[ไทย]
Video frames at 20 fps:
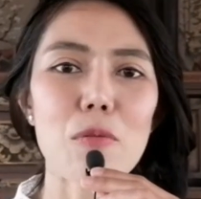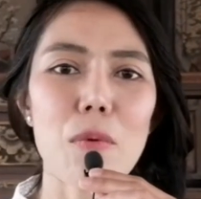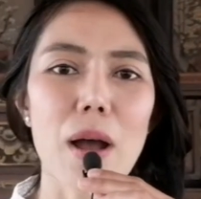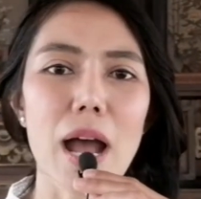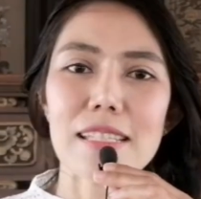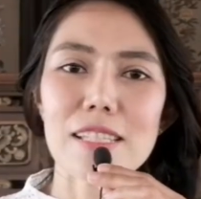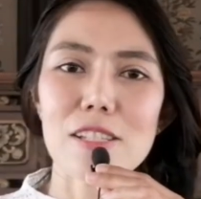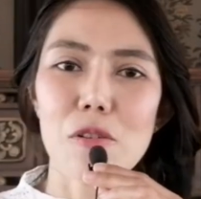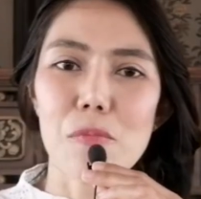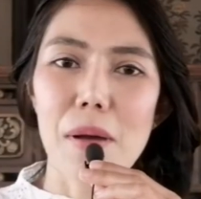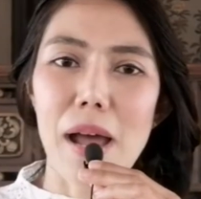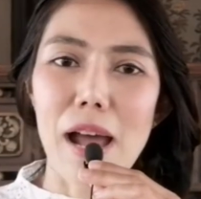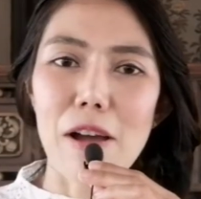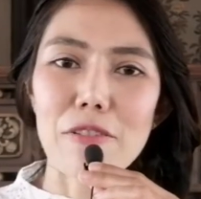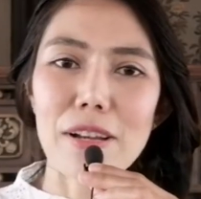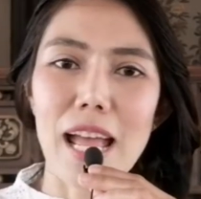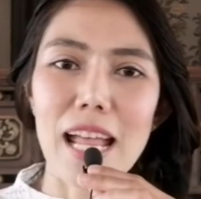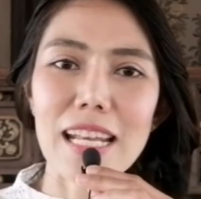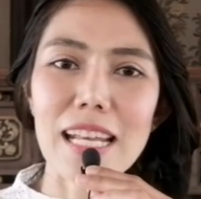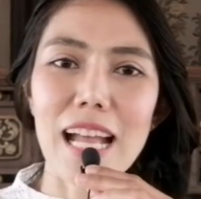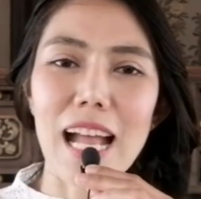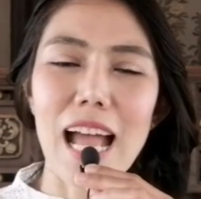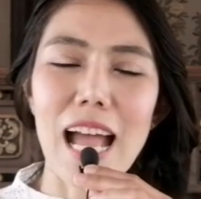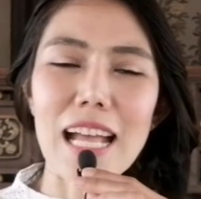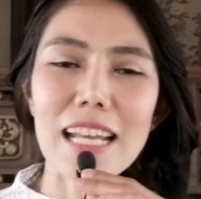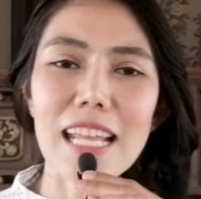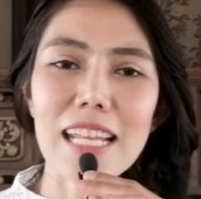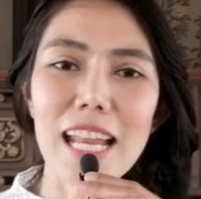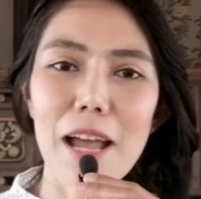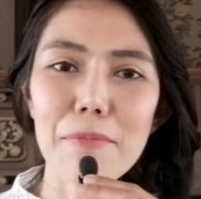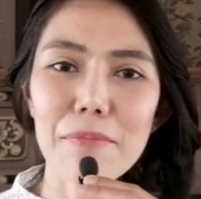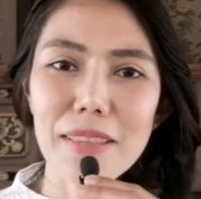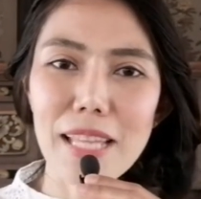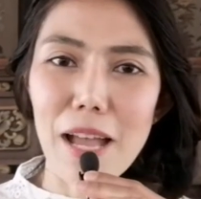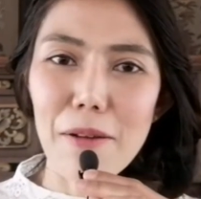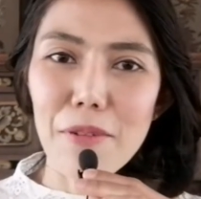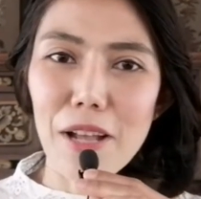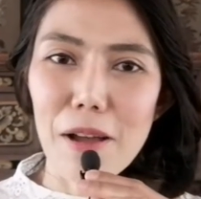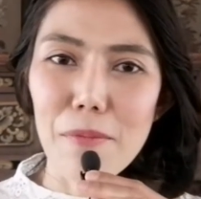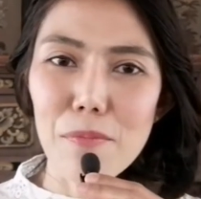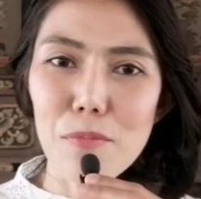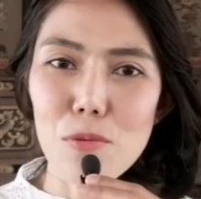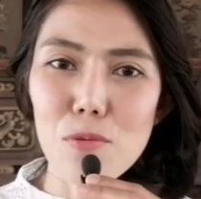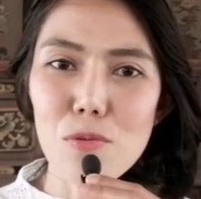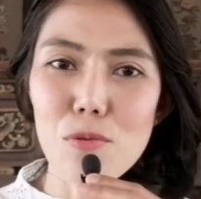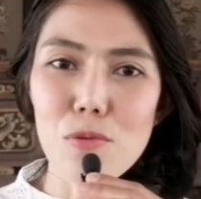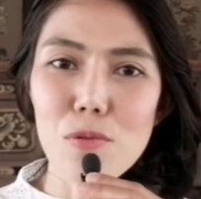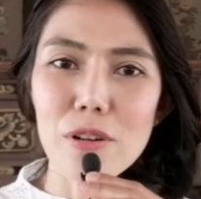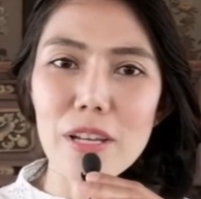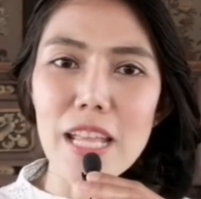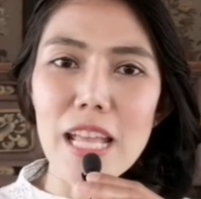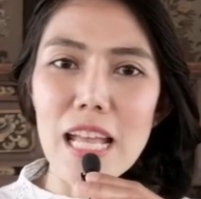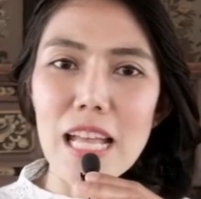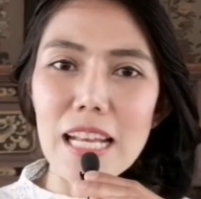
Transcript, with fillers: ว่าเจ้าบ่าวนั้นนะคะได้ทำตามคำพูด